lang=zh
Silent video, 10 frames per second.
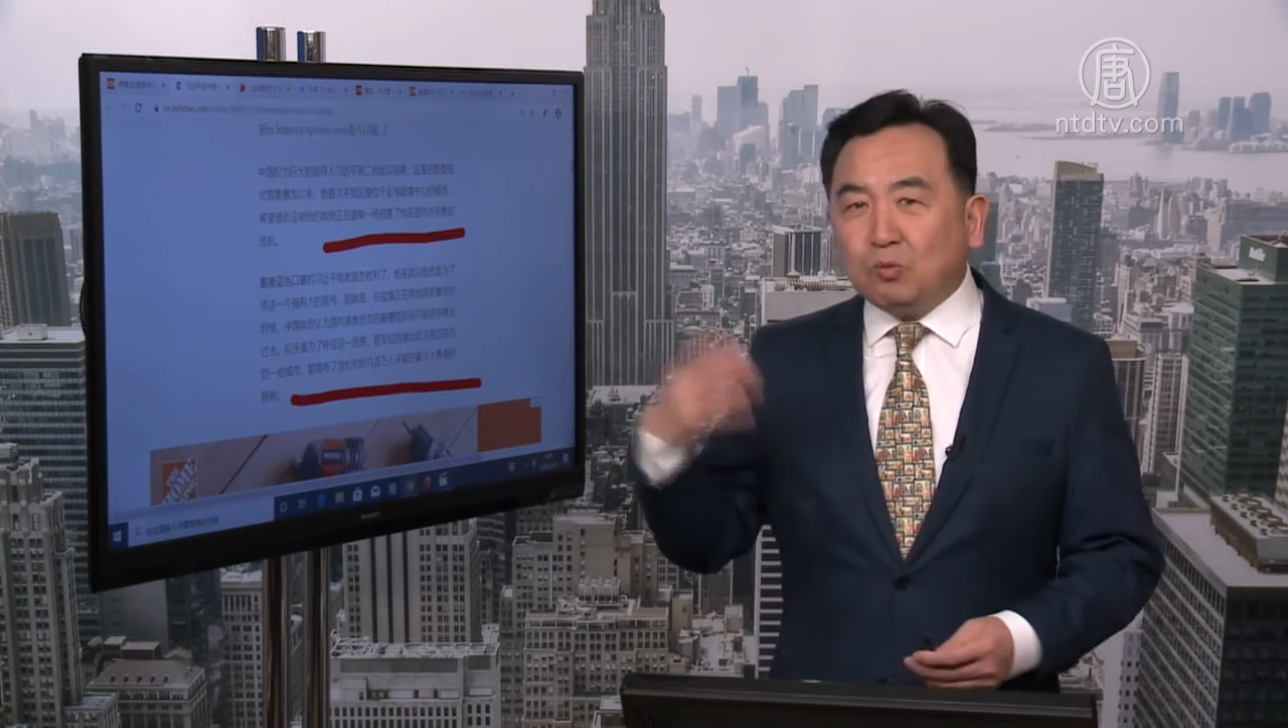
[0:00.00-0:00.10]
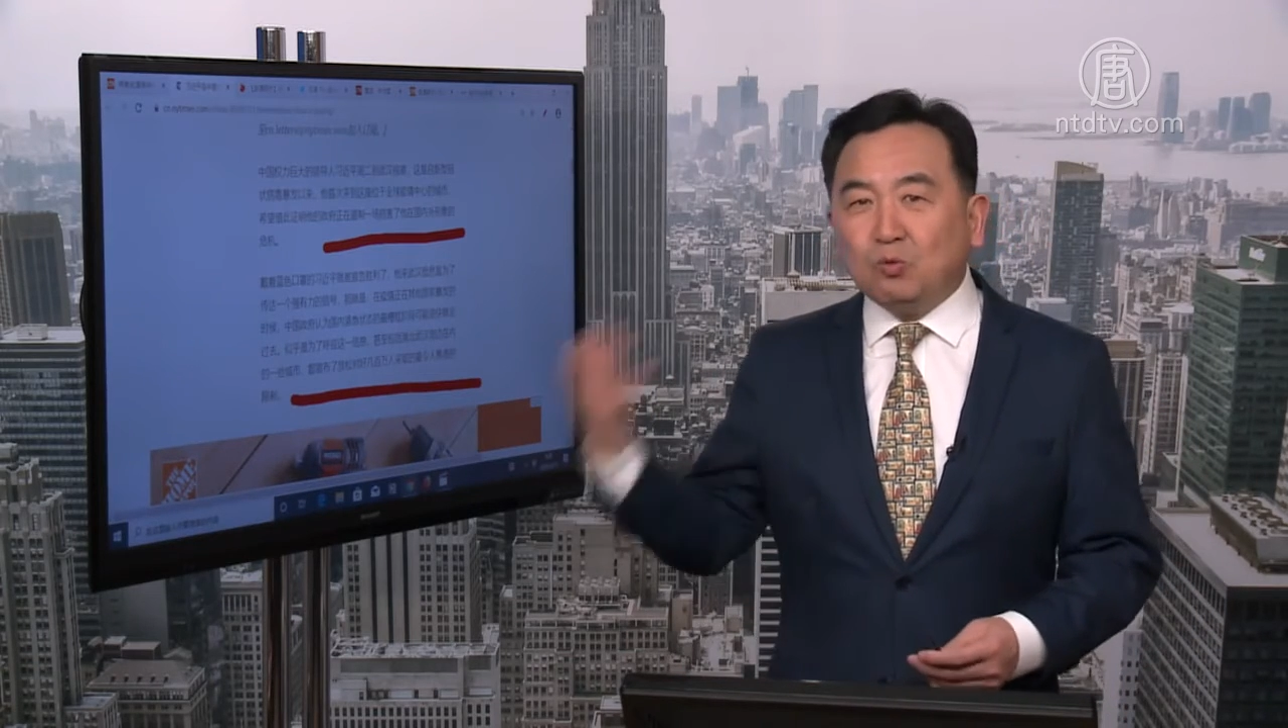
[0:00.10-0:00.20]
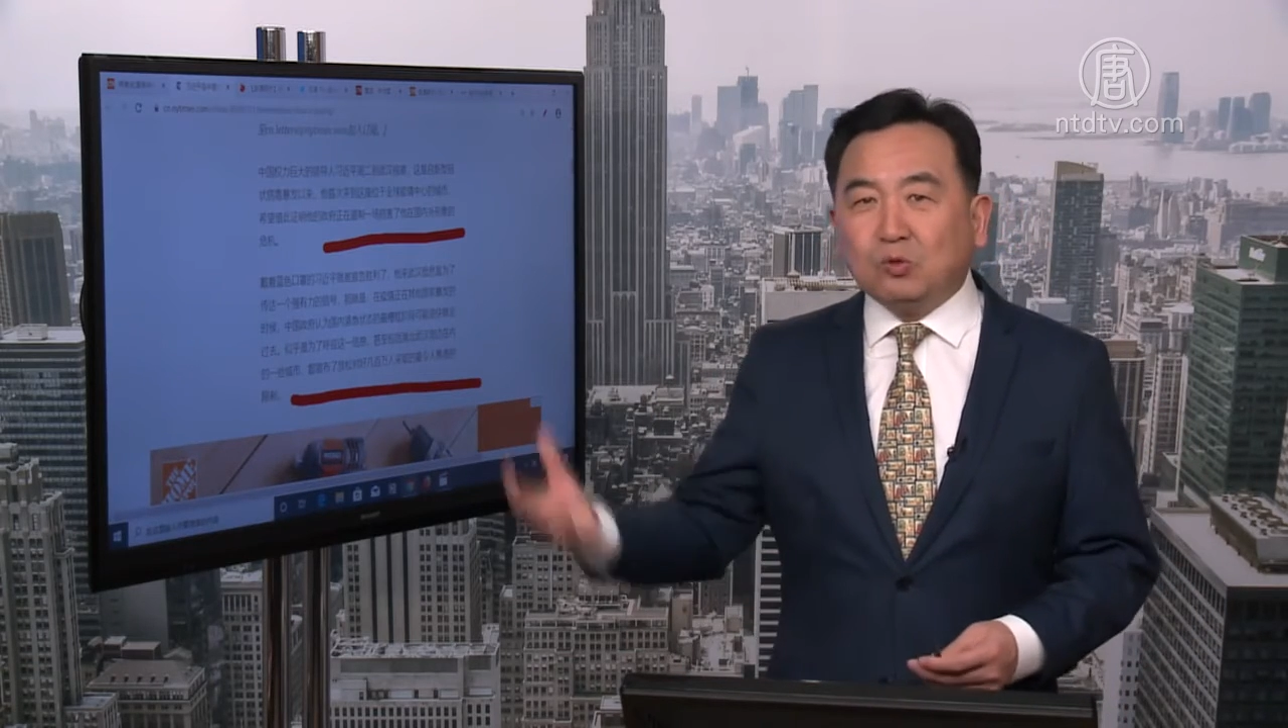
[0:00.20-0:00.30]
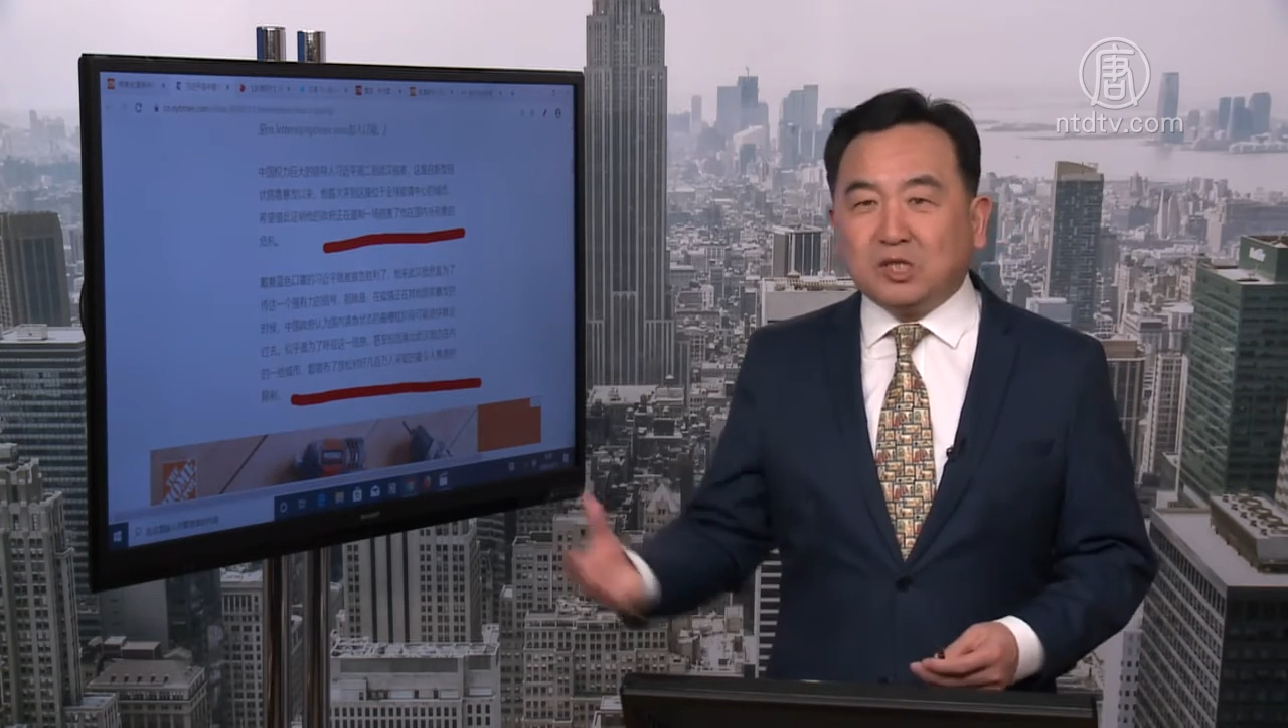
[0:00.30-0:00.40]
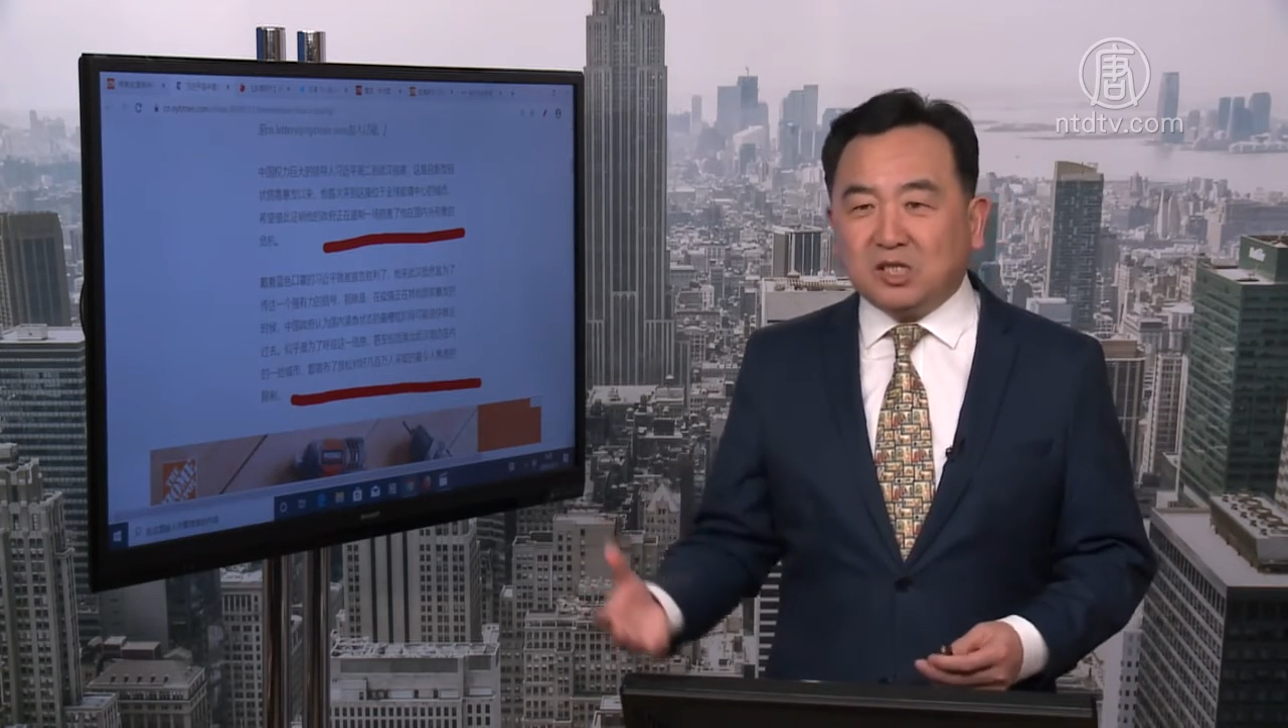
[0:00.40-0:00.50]

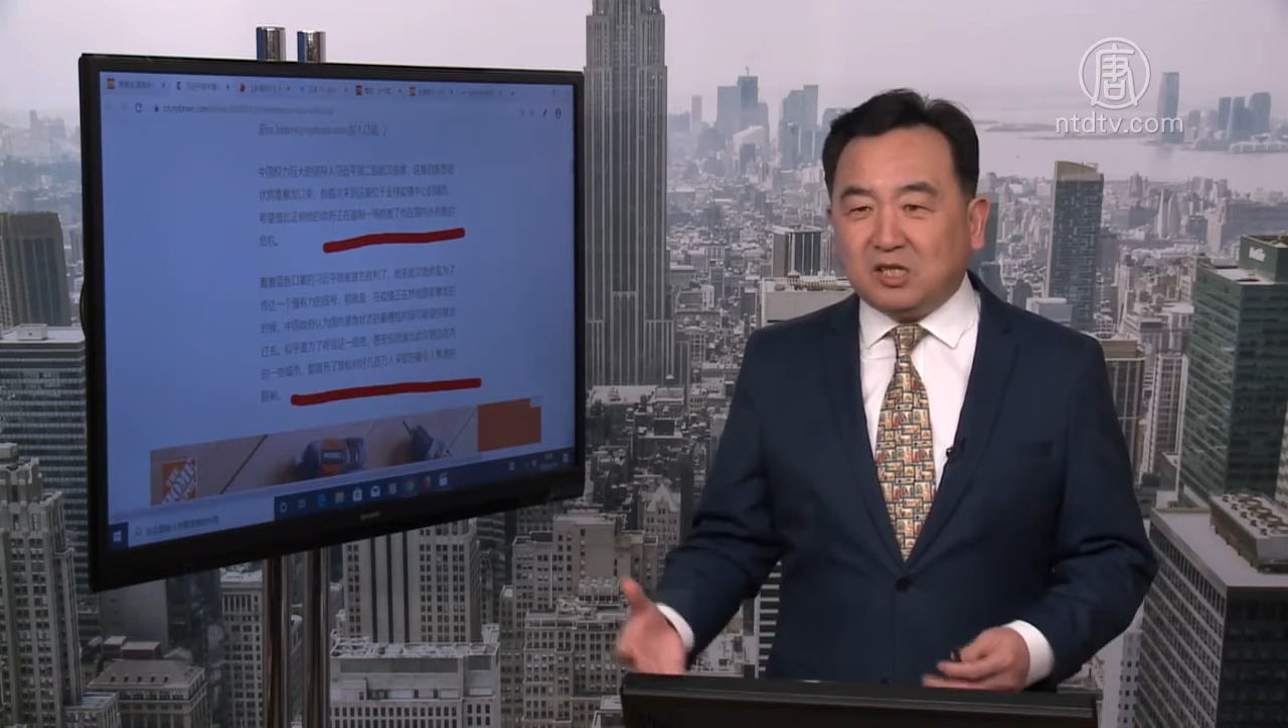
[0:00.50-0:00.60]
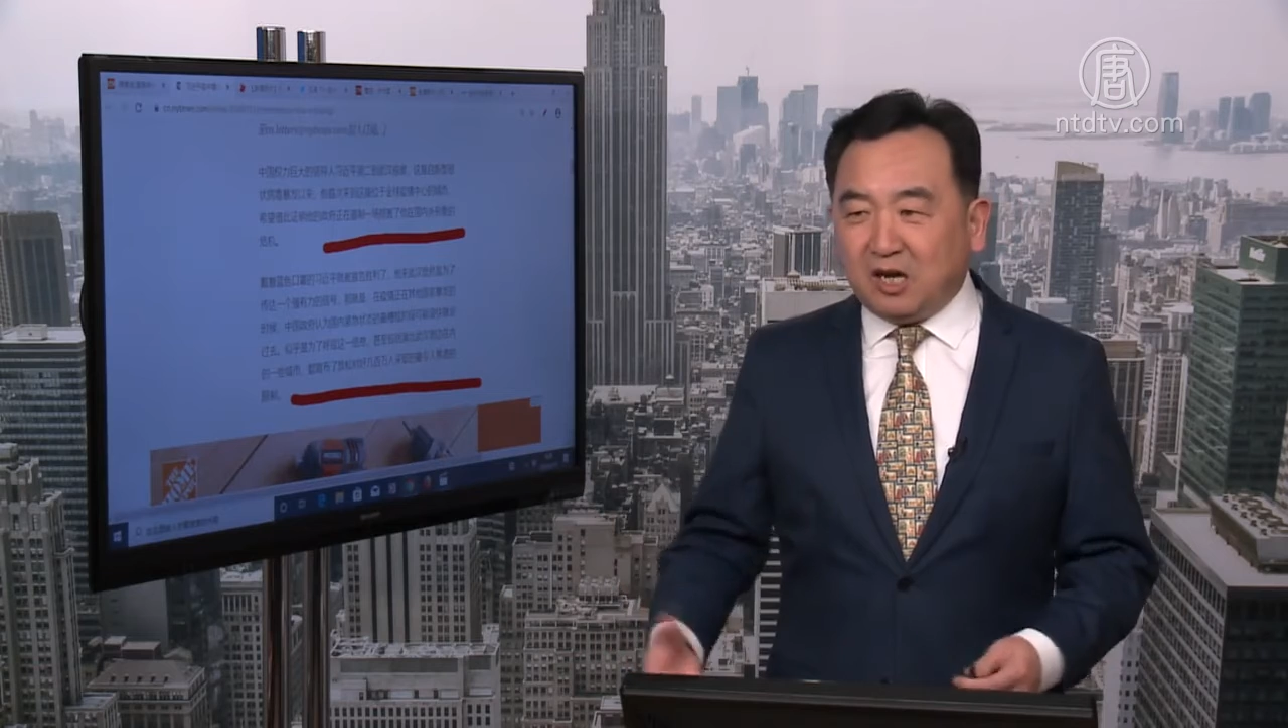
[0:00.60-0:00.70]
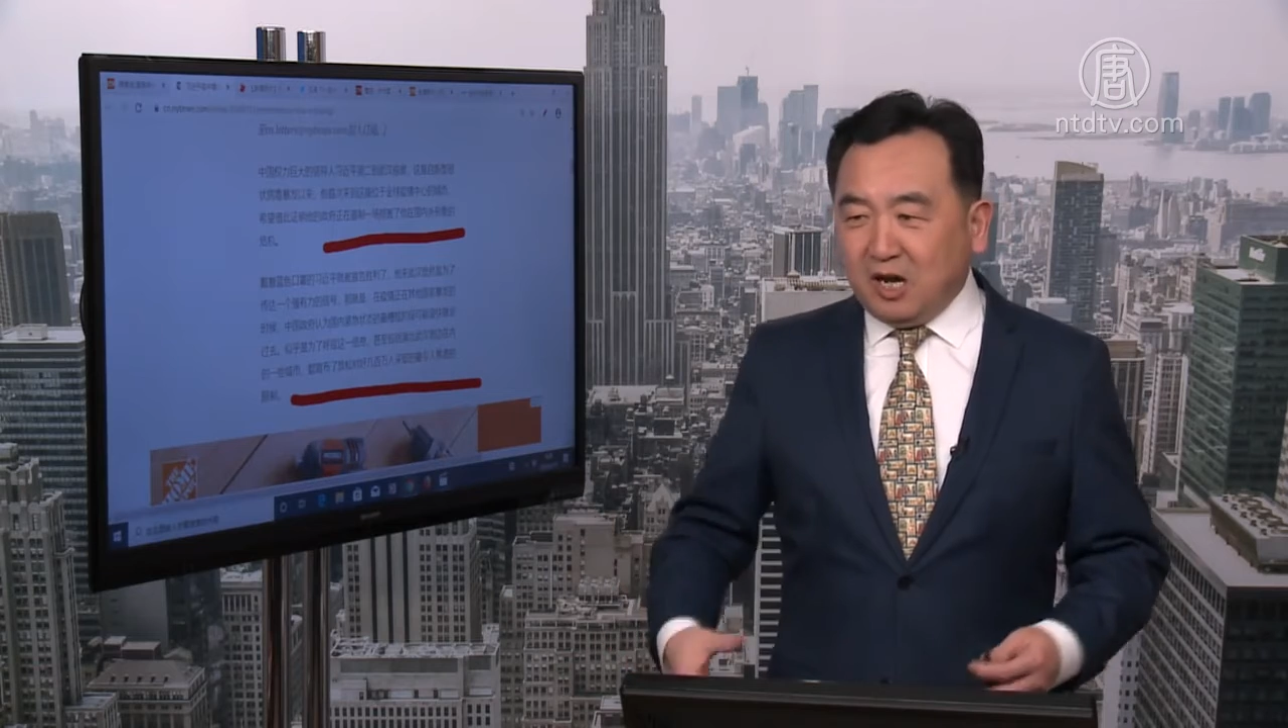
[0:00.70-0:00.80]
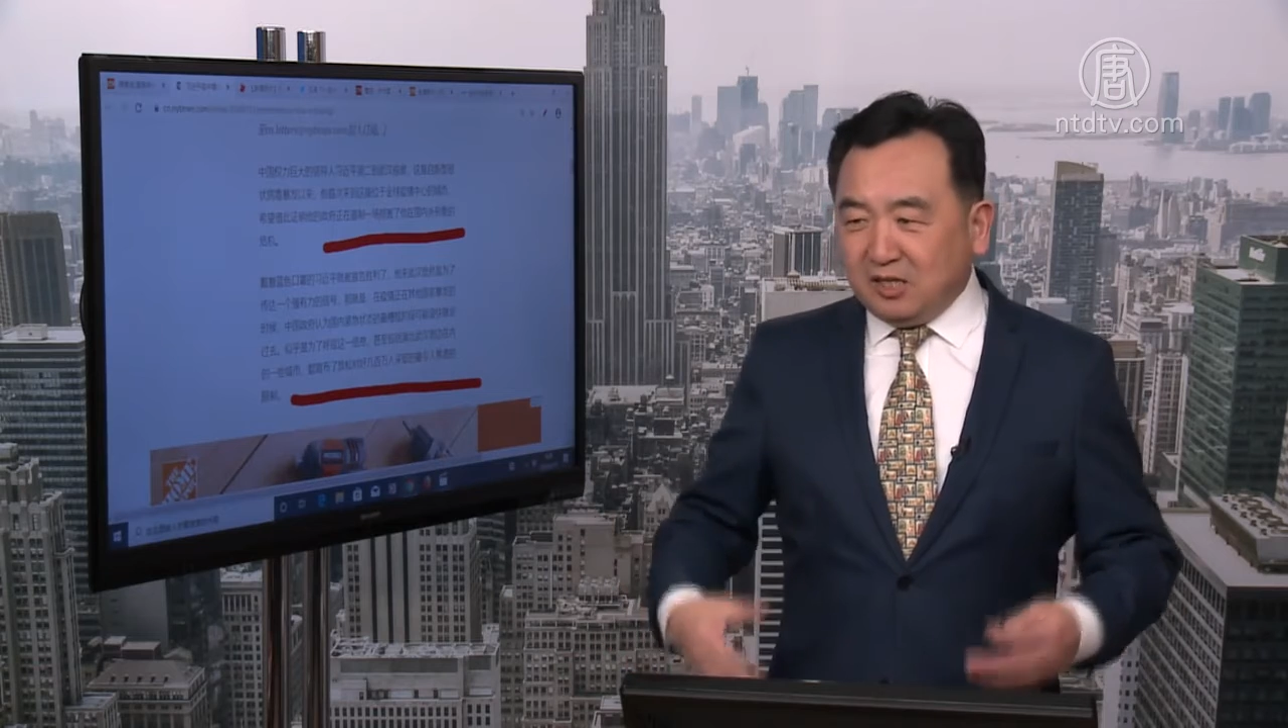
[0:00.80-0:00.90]
无知，